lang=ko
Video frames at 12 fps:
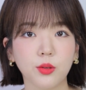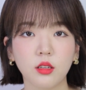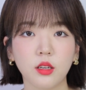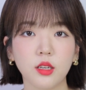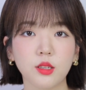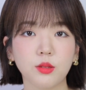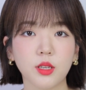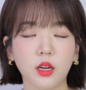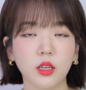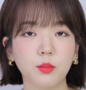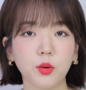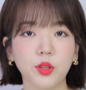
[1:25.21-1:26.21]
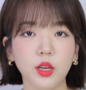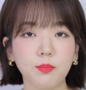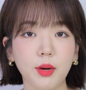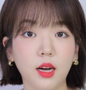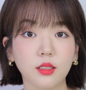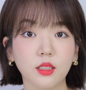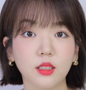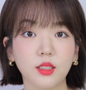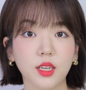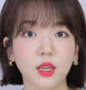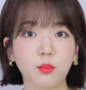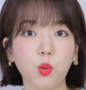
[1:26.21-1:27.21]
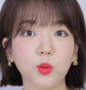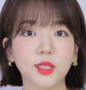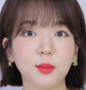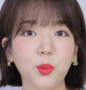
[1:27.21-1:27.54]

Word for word: 그래서 제가 이번에 받은 제 복지